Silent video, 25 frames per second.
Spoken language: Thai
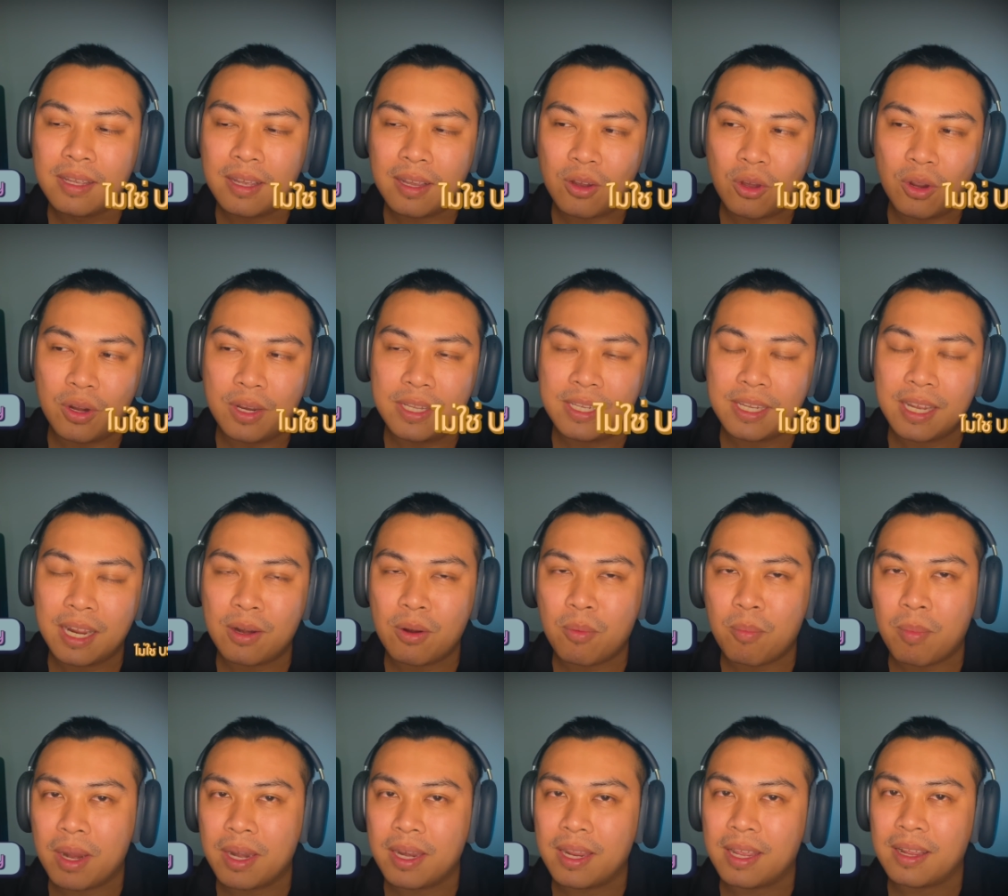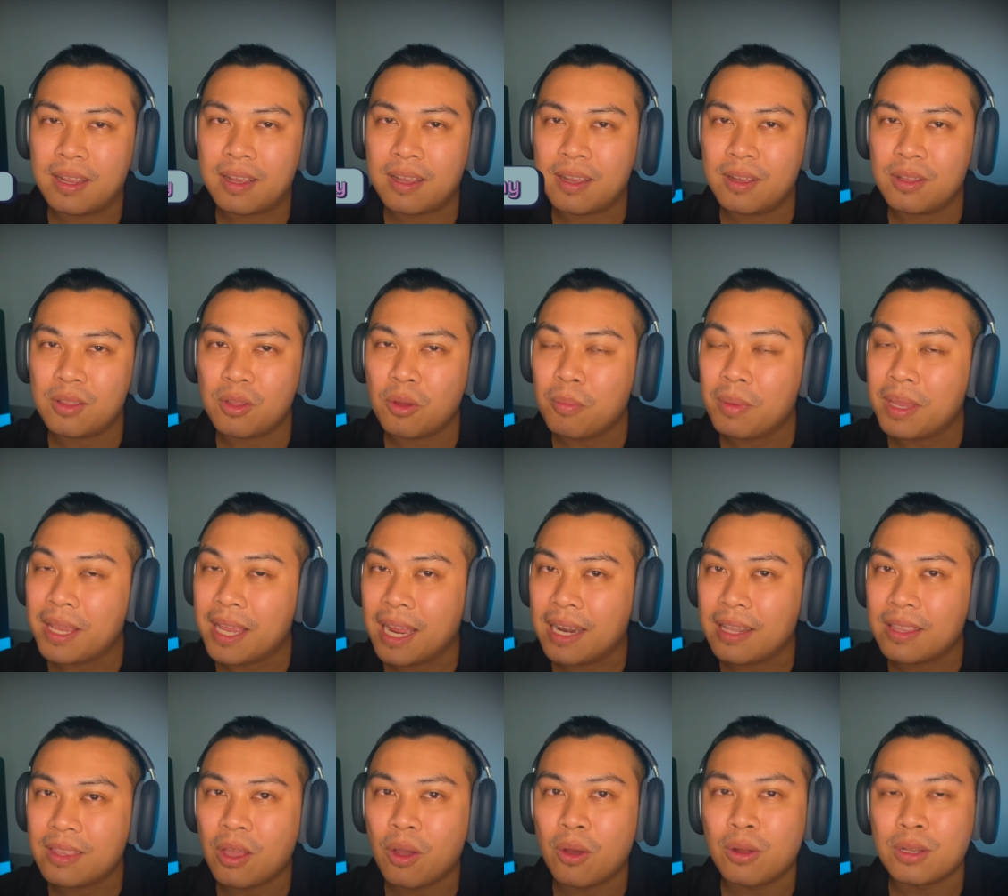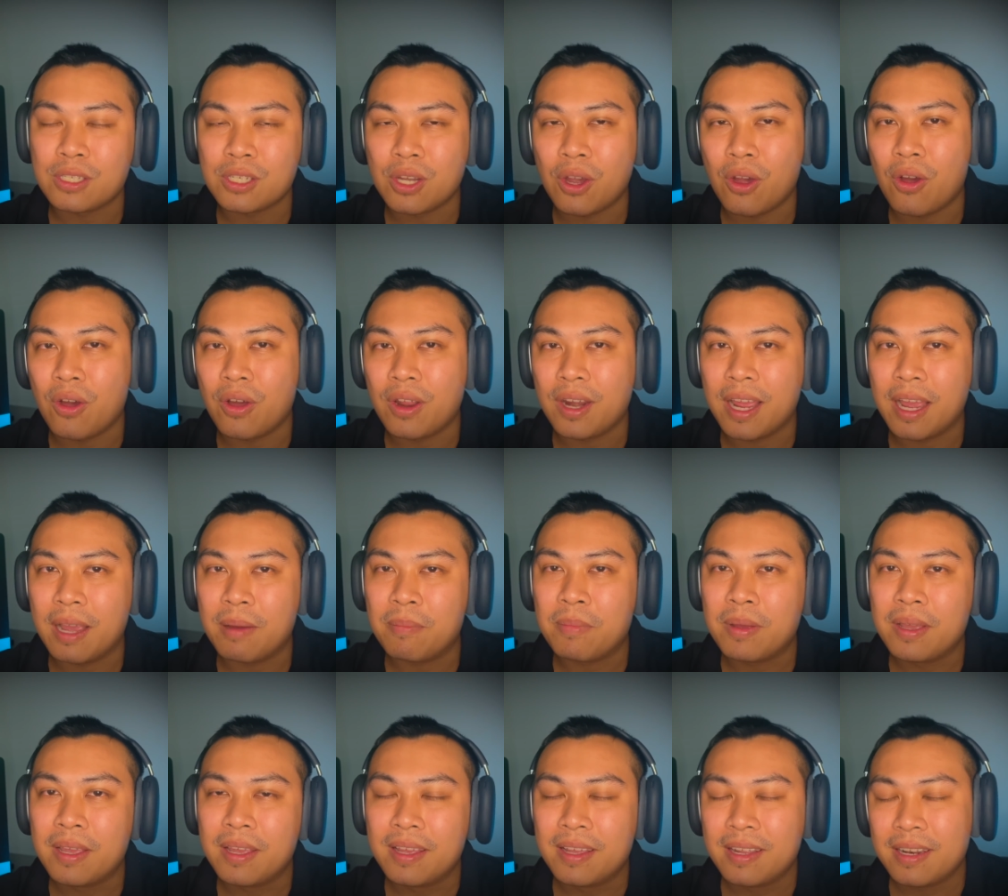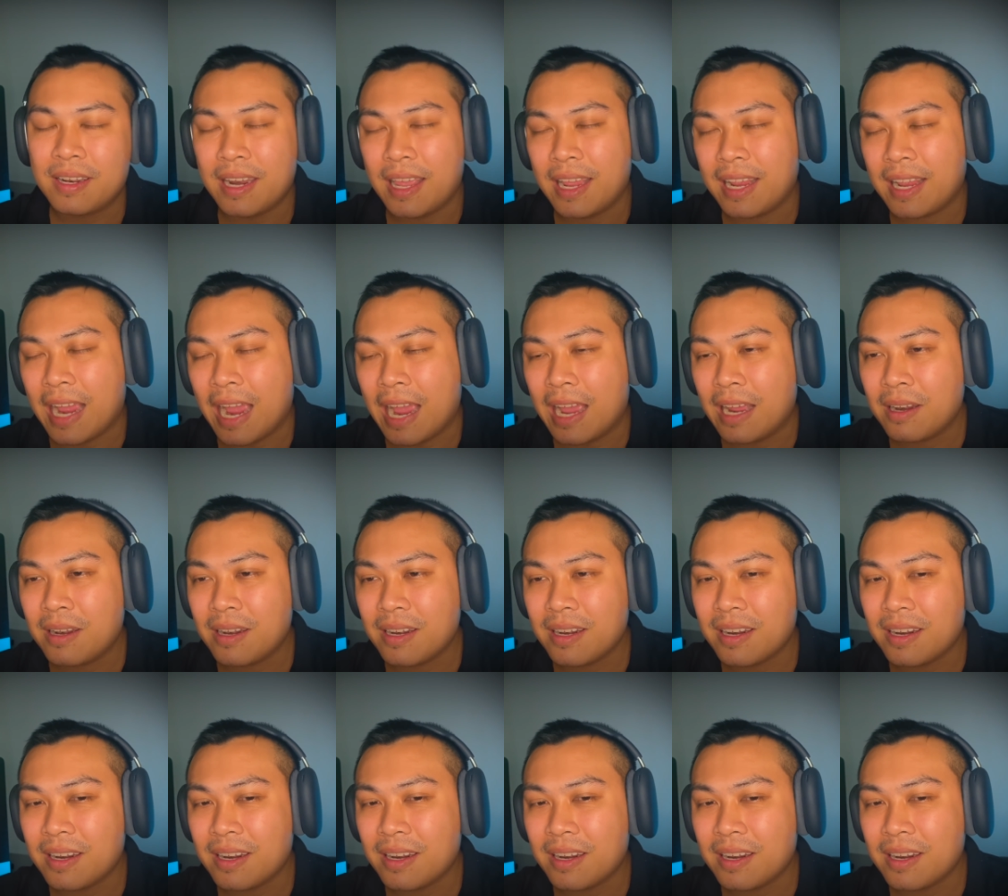คอนดิชันของมันเนี่ยก็ต้องมีการต่อจอนะครับในการ์ด